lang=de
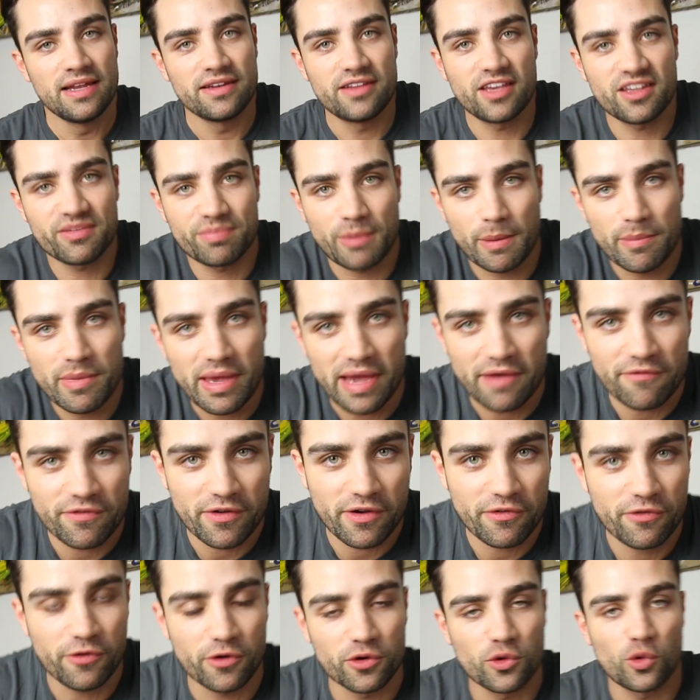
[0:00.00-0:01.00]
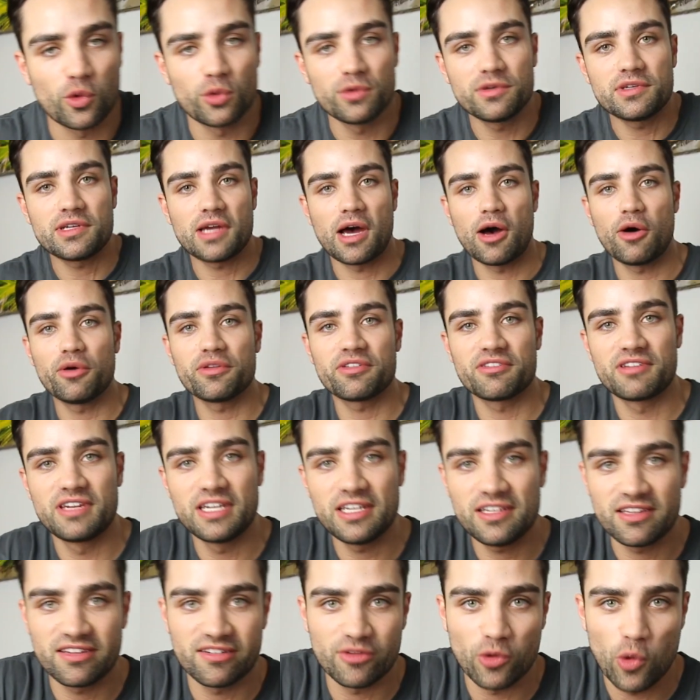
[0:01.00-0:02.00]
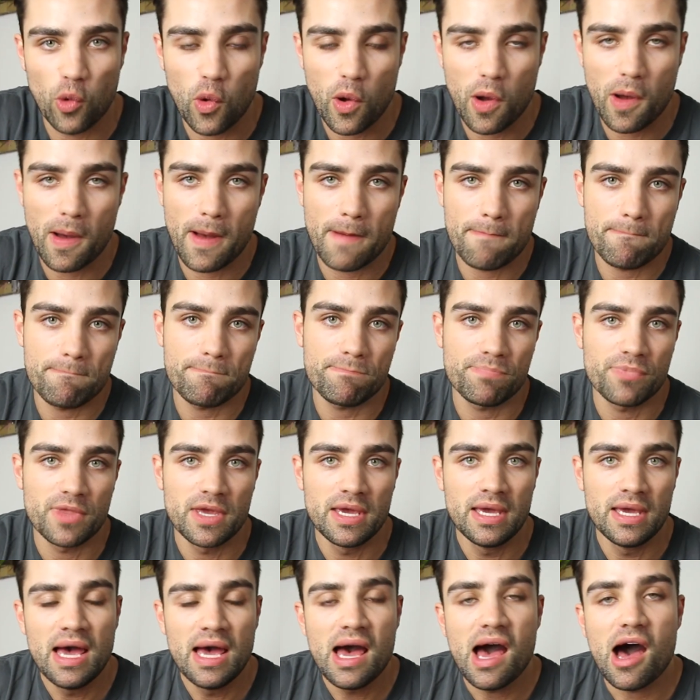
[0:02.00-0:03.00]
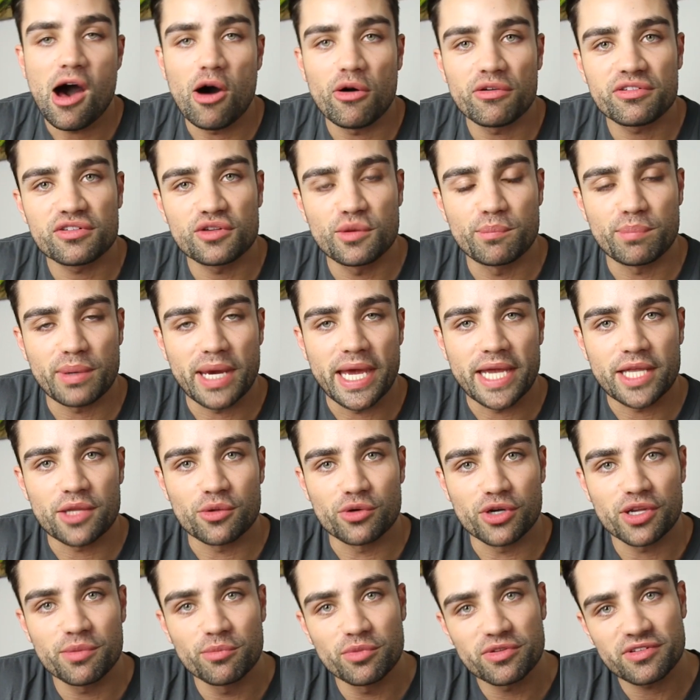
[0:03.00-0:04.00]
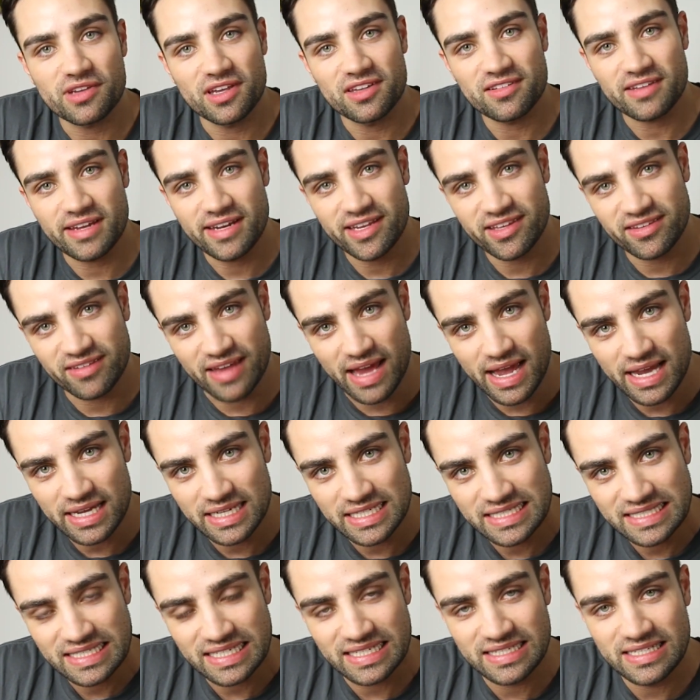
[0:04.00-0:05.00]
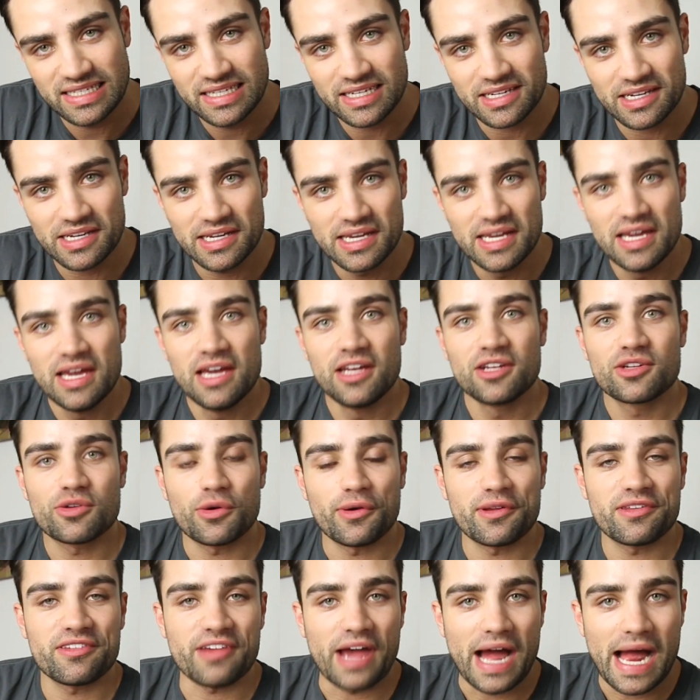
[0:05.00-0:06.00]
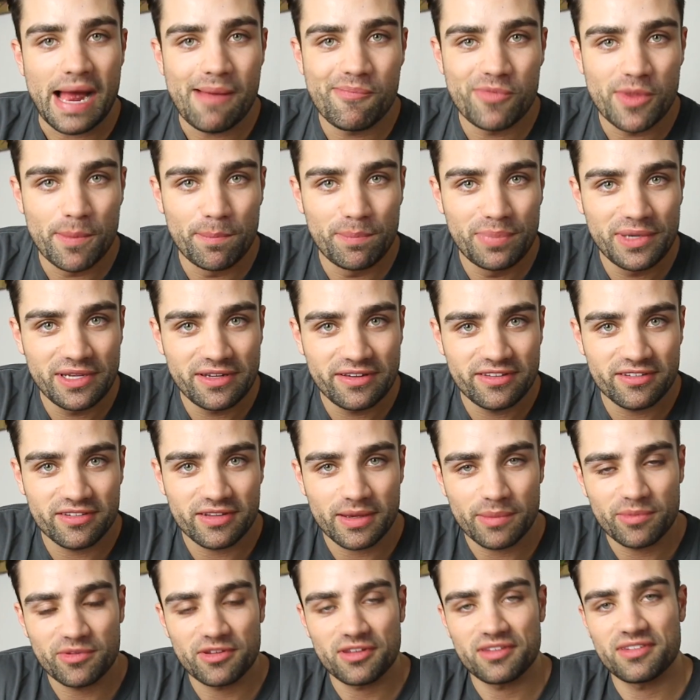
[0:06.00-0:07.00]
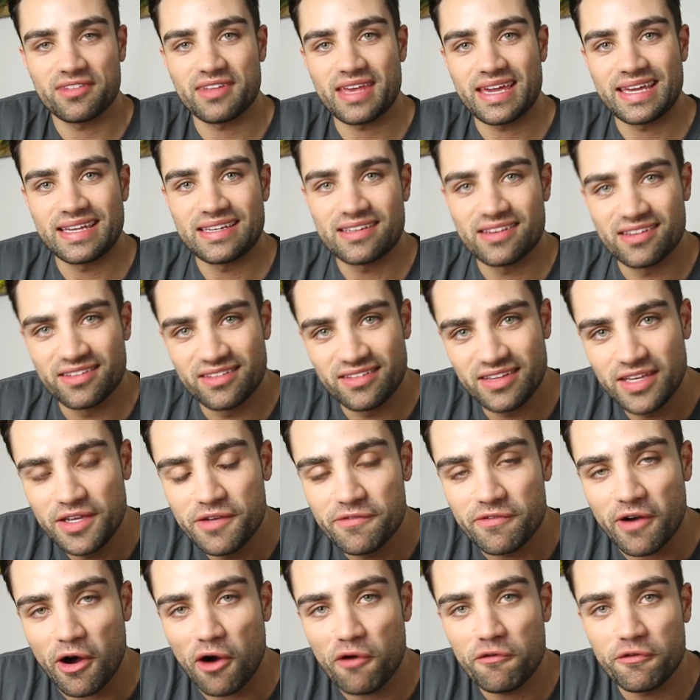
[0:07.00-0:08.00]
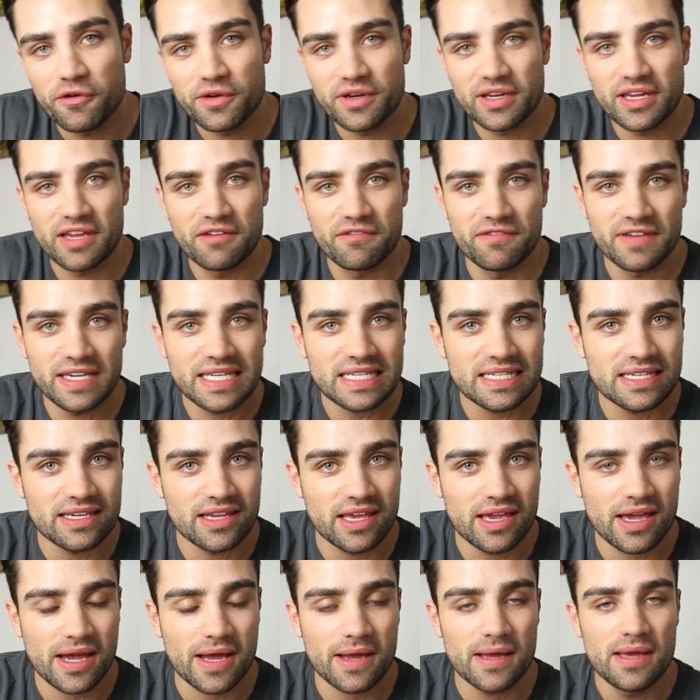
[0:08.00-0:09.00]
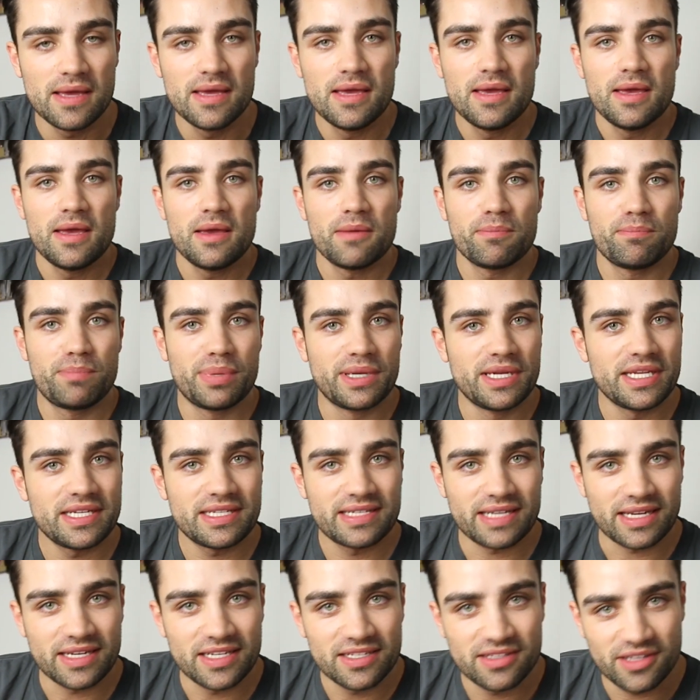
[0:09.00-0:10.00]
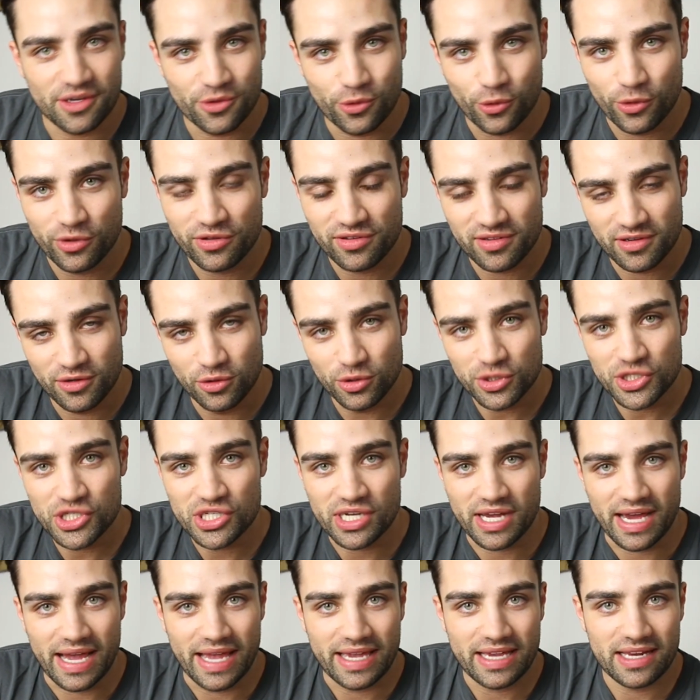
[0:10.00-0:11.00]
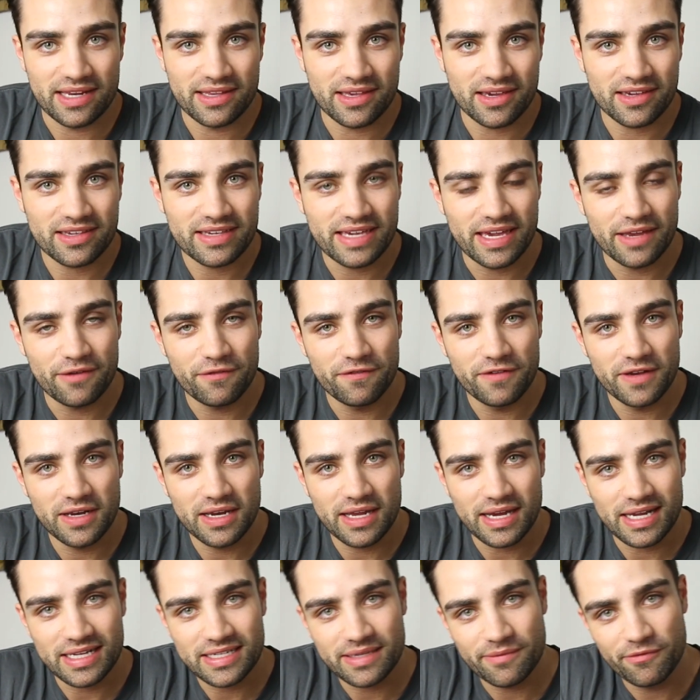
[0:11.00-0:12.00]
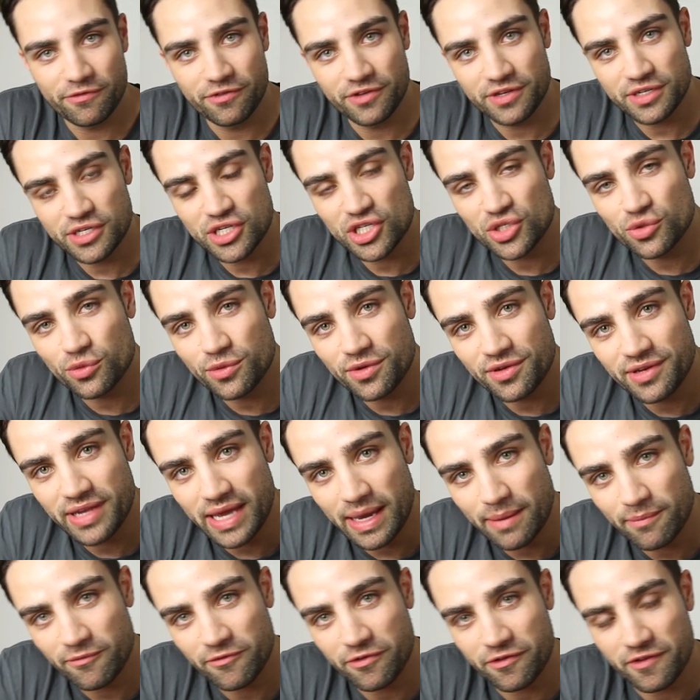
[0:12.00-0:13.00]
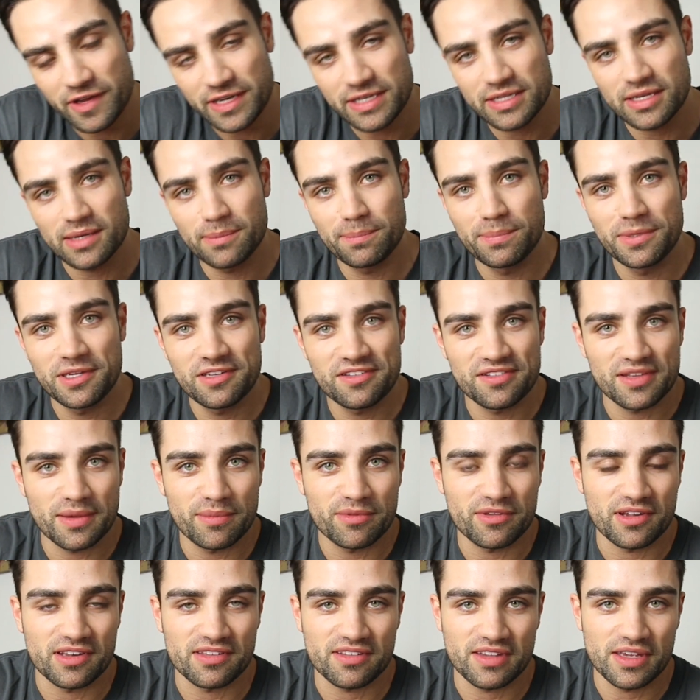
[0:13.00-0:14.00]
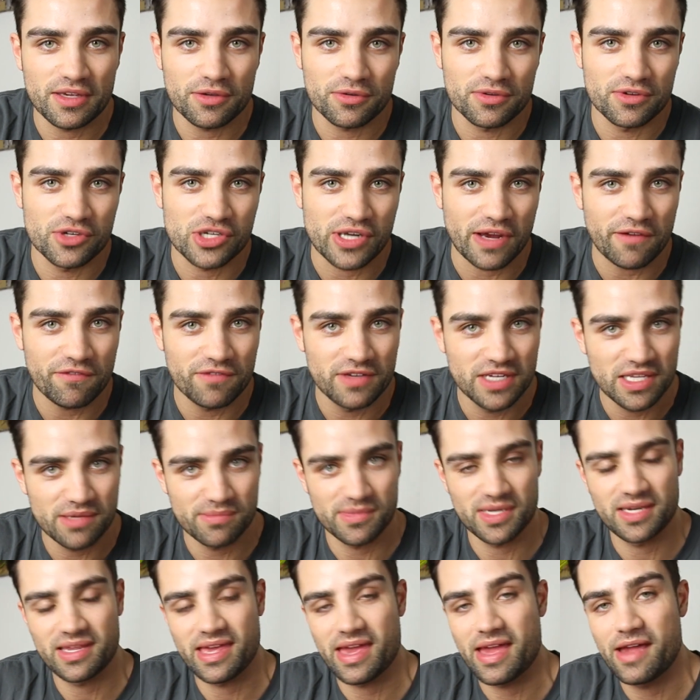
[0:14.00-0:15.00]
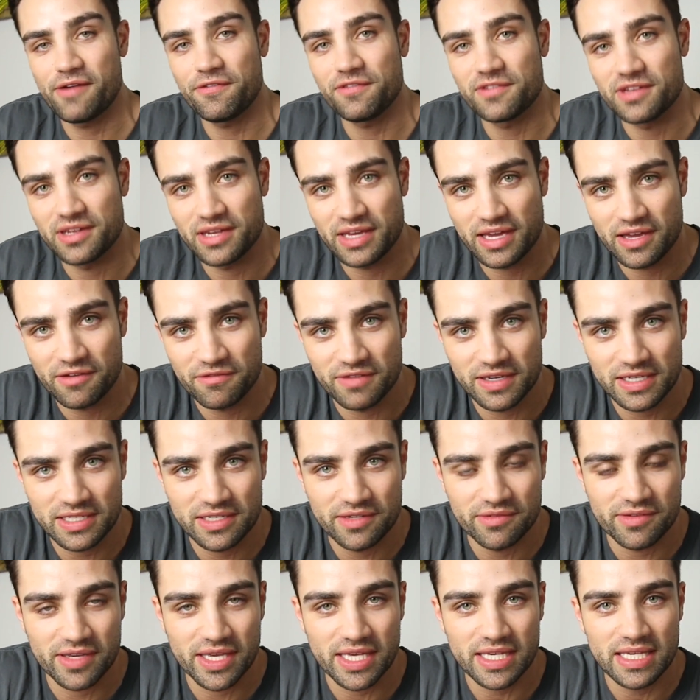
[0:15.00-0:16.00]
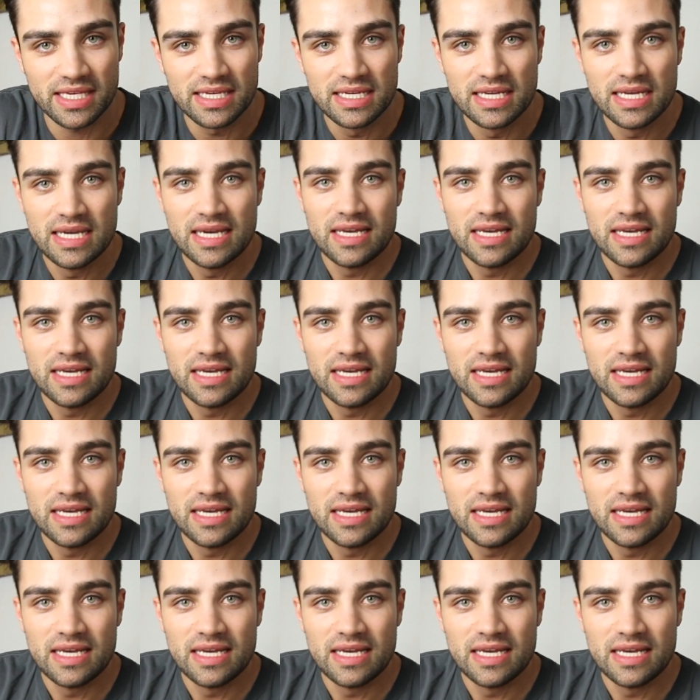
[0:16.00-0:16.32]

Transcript: Der ist bei mir einfach von Grund aus nicht so ähm, ausgeprägt. Und ich muss ganz ehrlich sagen, ich trainiere trotz allem den Bizeps sehr intensiv, auch von den Gewichten her bin ich da nicht der größte Lutscher eigentlich. Ja, ich kenne viele halt im Fitnessstudio, die haben einen fetteren Bizeps als ich und schaffen nicht mal die Hälfte der Gewichte wie ich.